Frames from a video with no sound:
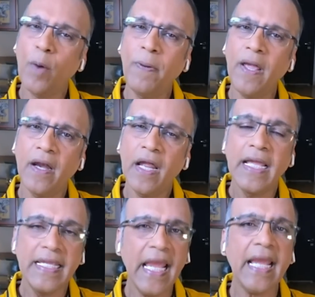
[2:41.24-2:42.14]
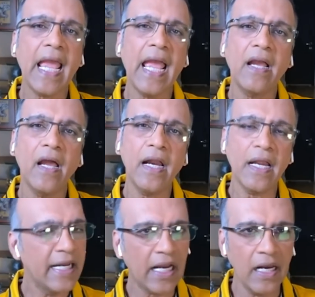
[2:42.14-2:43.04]
और फिर ये कहकर
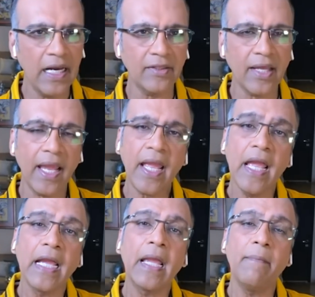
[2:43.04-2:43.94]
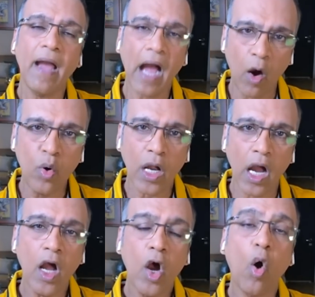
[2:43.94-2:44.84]
निकल लेते हैं कि मैं आऊंगा
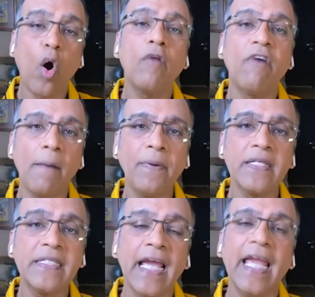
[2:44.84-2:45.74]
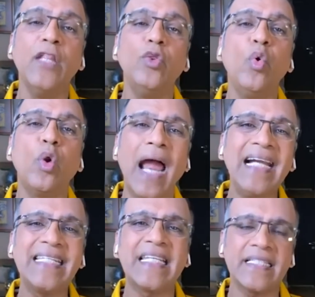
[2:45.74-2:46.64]
और वापस हिंदू
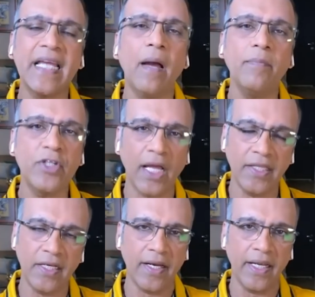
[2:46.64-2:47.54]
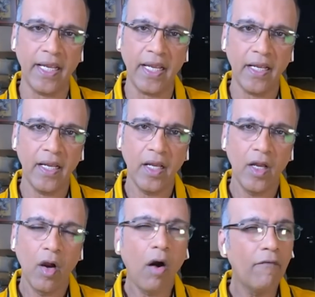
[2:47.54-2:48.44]
राइट्स से हम शादी करेंगे
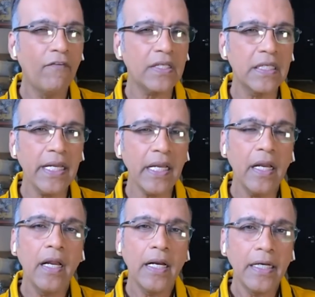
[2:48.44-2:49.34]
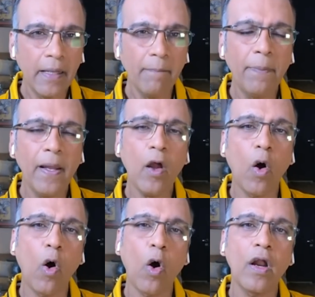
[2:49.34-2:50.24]
ऑब्वियसली डिम्पल
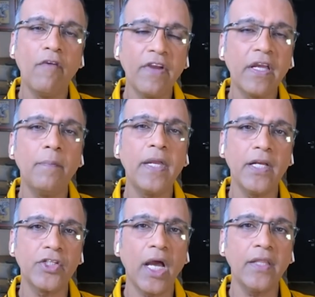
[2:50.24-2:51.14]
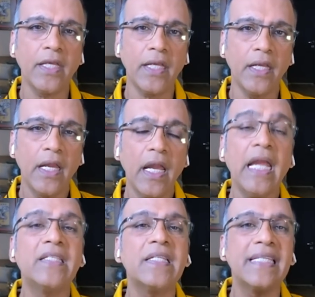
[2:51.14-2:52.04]
और विक्रम की ये शादी
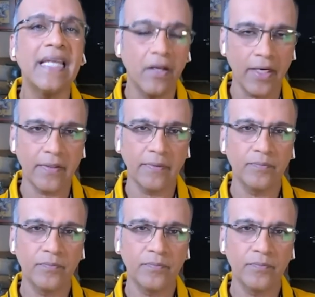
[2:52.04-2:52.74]
इज अ सीक्रेट